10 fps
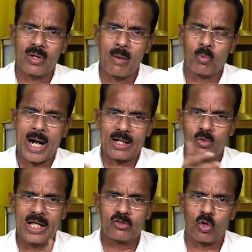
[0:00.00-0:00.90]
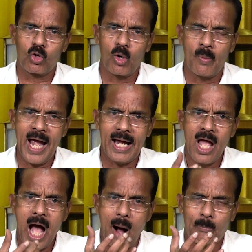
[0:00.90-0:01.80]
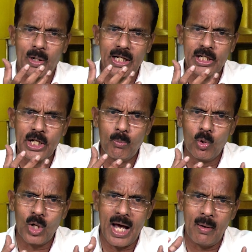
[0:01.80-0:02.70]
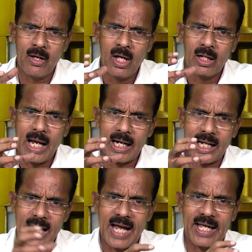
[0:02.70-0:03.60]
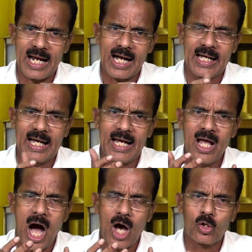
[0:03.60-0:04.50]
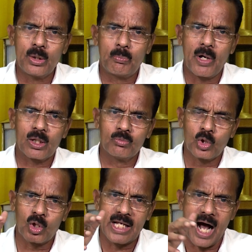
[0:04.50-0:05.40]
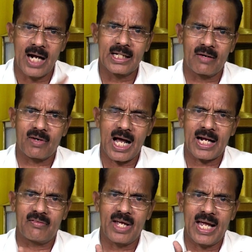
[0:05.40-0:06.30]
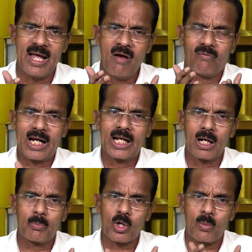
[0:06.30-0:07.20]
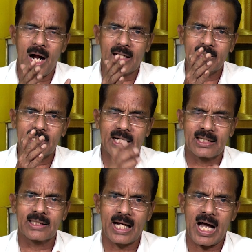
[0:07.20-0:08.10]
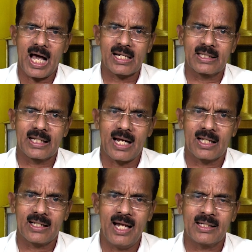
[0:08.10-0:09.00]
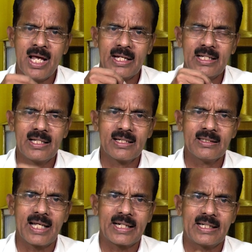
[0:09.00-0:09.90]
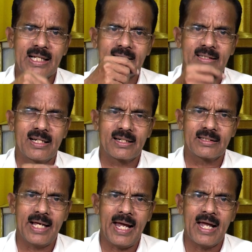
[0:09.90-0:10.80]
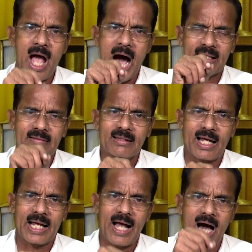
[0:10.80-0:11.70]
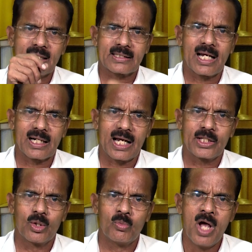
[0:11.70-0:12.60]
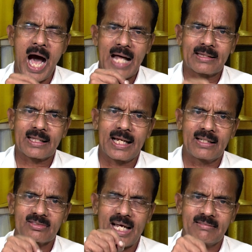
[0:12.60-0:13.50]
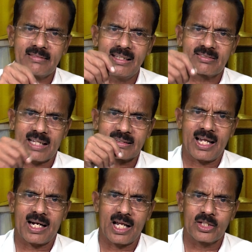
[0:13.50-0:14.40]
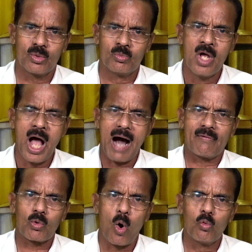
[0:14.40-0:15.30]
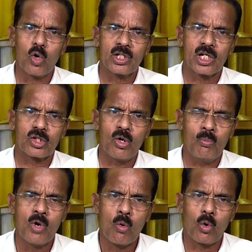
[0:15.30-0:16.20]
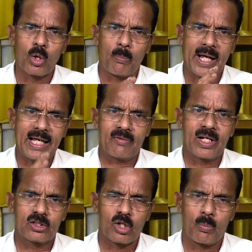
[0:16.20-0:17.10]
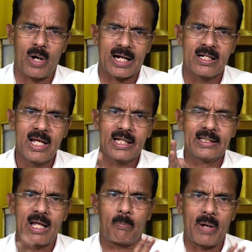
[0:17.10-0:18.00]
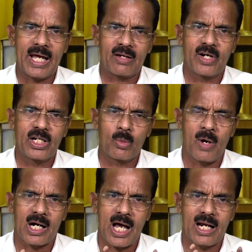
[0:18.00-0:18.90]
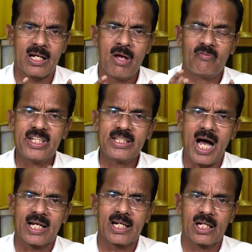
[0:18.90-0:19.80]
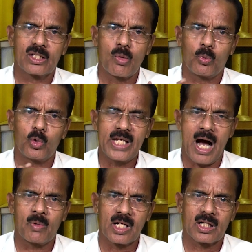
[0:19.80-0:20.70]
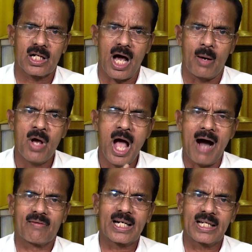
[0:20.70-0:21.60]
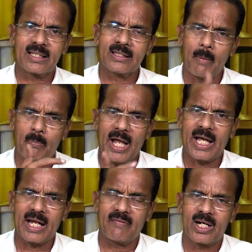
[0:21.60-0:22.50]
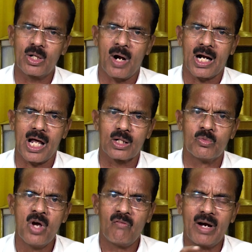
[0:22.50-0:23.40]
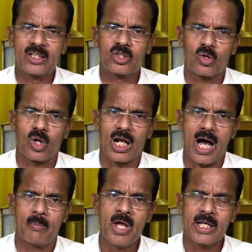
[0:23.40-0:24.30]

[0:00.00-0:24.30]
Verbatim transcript: நம் கடவுளை சொல்லுவோமே அப்படி நிபுண நடராயராக அருட்பெரும் ஜோதி ஆண்டவராகவே வள்ளல் பெருமான் திகழ்ந்த காரணத்தினால்தான் இருந்த இடத்தில் இருந்தே அத்தனை ஆற்றல்களையும் அத்தனை சக்தி சத்தர்களையும் அவர் ஒவ்வொன்றிற்கும் ஒரு பெயர் வைத்திருப்பார் இந்த பெயர் வேண்டுமானால் விஞ்ஞானிகளுக்கு புரியாமல் இருக்கலாம் அவர்கள் எந்த பெயரை வேண்டுமானாலும் வைத்து கொள்ளலாம்